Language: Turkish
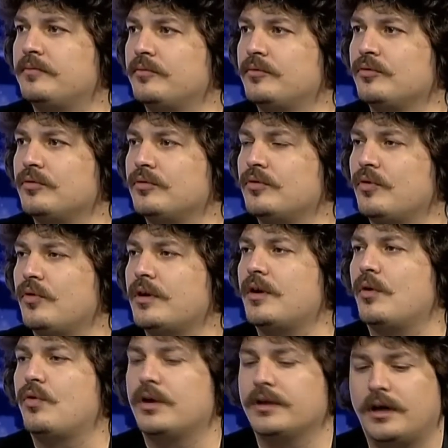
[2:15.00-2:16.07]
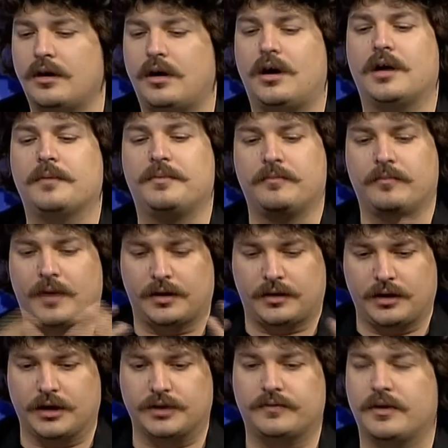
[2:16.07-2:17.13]
Bu e, o kadar ağır bir
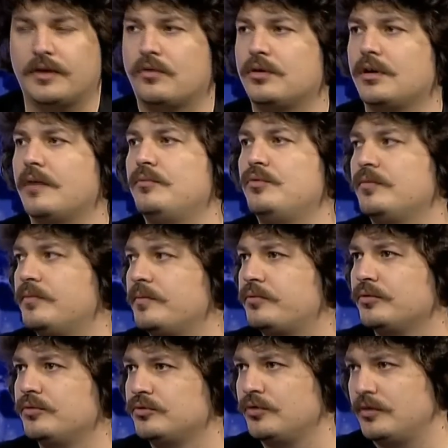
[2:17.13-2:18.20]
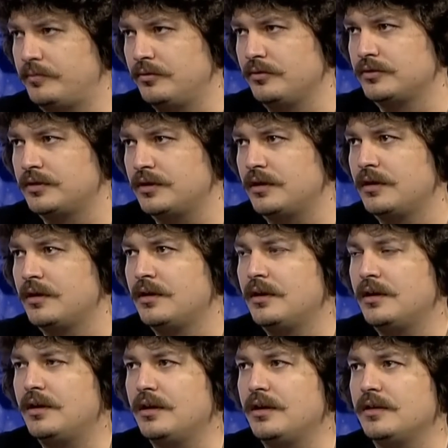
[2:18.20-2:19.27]
makyaj ve o kadar büyük bir prodüksiyon yapıyoruz ki
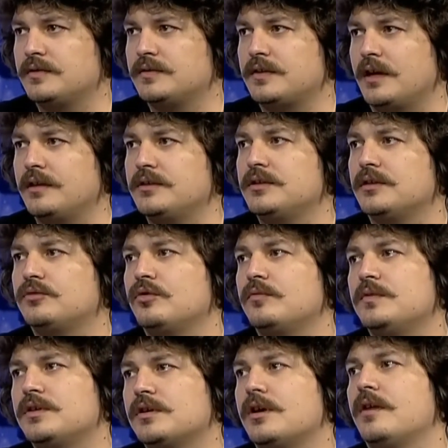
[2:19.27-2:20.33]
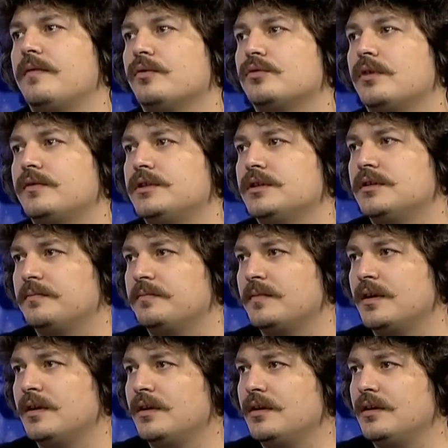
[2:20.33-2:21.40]
e, sadece atıyorum iki kare fotoğraf çekip
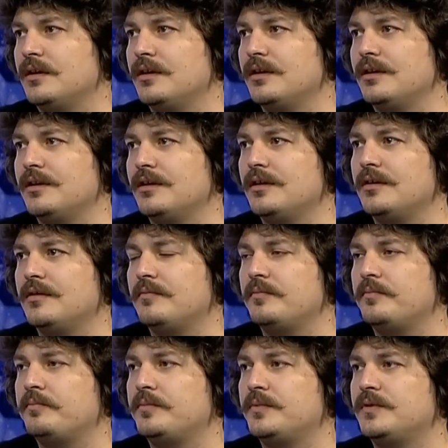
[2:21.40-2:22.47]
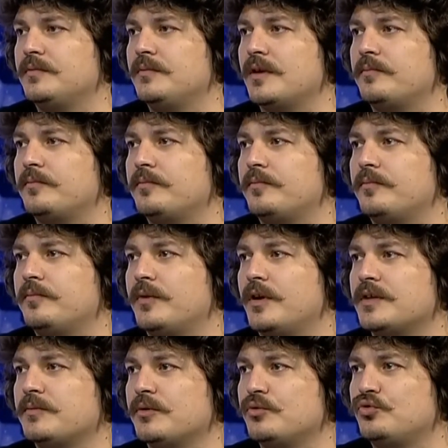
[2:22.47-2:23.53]
e, bitirmek
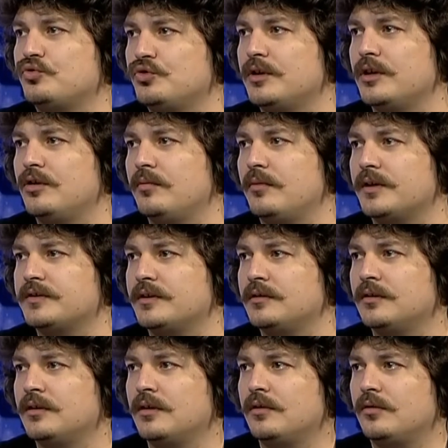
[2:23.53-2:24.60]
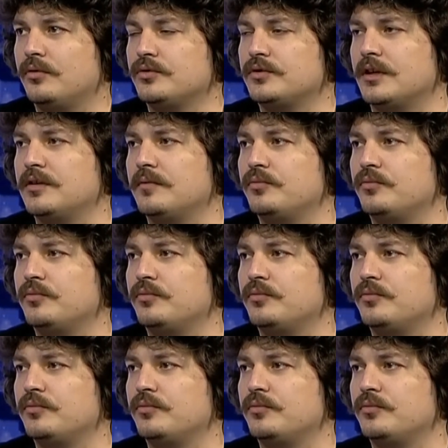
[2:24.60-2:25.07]
biraz bana üzücü geliyor bazen. O yüzden de